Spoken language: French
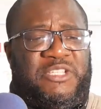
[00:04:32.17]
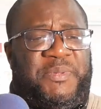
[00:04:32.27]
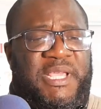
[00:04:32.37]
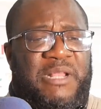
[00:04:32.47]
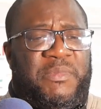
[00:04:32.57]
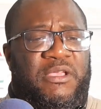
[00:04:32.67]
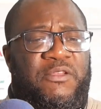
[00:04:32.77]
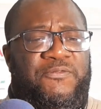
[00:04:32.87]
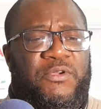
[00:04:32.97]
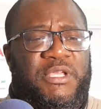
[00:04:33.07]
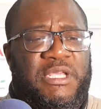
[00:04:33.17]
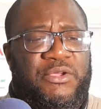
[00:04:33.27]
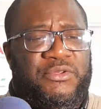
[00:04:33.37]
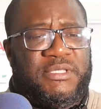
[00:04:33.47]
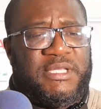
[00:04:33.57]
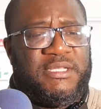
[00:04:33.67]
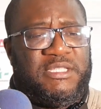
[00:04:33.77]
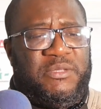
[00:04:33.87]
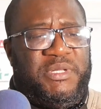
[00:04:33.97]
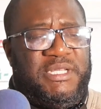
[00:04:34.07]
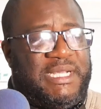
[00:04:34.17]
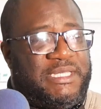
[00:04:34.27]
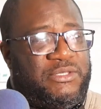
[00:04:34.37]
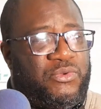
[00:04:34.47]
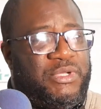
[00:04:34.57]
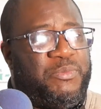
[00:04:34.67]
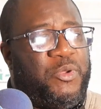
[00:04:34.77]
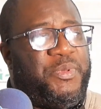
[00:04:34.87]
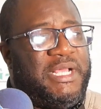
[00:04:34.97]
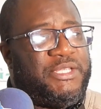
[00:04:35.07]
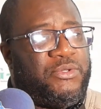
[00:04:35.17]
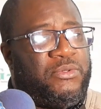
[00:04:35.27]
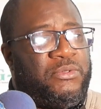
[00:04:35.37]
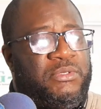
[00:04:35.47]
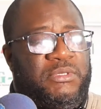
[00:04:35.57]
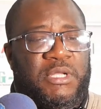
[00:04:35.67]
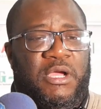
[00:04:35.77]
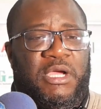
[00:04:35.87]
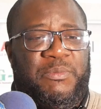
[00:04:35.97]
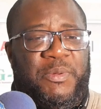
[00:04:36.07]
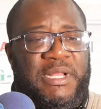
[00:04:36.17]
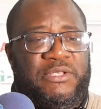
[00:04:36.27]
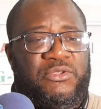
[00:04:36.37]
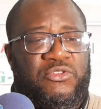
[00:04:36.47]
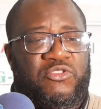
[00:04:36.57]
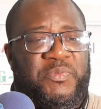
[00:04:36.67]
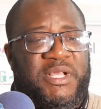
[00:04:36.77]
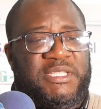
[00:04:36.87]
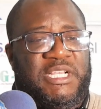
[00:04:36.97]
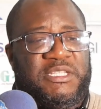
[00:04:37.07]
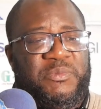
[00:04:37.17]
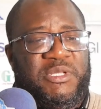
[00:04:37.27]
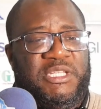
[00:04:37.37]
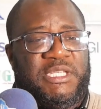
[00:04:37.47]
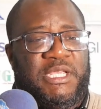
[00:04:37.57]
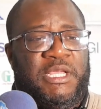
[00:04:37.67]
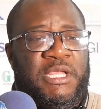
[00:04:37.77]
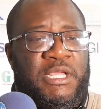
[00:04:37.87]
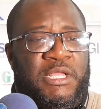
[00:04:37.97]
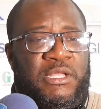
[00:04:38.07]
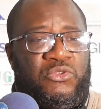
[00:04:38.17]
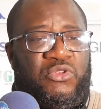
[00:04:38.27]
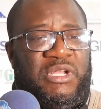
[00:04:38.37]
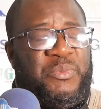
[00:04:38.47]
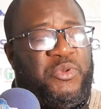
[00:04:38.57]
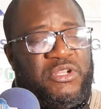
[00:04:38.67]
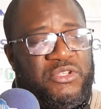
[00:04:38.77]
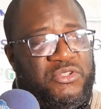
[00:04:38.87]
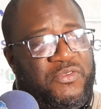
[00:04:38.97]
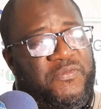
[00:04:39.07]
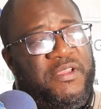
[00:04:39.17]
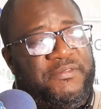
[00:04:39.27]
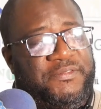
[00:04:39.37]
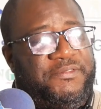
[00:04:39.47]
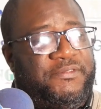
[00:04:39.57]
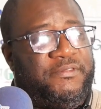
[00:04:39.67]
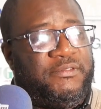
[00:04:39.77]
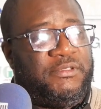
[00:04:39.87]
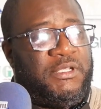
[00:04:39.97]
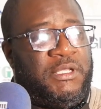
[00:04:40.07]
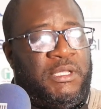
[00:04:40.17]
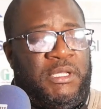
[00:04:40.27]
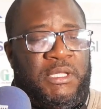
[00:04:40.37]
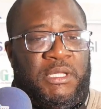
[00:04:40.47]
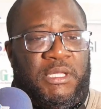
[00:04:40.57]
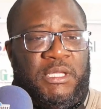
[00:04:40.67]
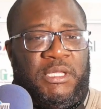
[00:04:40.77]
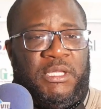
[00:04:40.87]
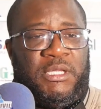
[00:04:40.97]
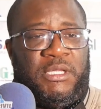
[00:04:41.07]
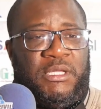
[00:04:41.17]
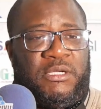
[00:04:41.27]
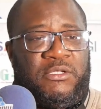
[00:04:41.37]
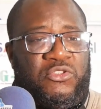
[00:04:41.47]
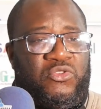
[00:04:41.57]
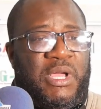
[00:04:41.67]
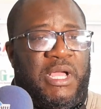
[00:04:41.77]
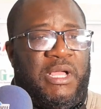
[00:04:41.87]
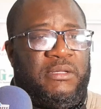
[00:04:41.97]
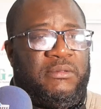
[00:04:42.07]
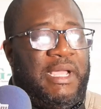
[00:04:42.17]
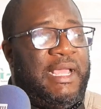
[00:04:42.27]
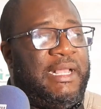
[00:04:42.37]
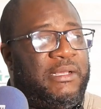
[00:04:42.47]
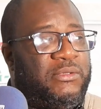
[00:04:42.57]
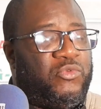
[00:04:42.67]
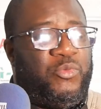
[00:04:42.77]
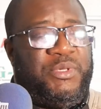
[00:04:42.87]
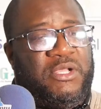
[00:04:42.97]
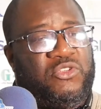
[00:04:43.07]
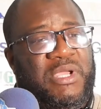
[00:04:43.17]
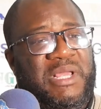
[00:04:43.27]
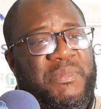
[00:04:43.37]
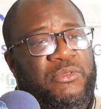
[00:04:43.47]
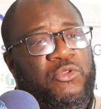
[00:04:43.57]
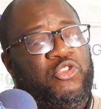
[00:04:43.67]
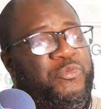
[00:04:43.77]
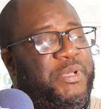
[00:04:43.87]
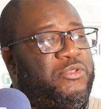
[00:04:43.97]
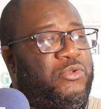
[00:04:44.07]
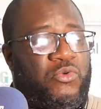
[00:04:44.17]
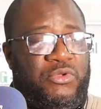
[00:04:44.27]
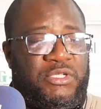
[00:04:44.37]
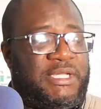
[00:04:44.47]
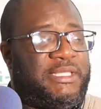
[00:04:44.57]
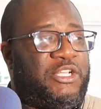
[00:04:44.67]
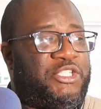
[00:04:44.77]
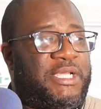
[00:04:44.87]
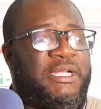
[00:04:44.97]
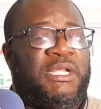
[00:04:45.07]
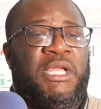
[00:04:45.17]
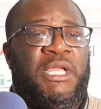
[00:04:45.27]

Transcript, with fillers: aspect également, il faut qu'il y ait une sensibilisation des populations. Tant que les populations ne sont pas sensibilisées sur l'importance du fleuve, euh, que ce soit elles ou bien que ce soit également d'autres personnes conduisent étrangères,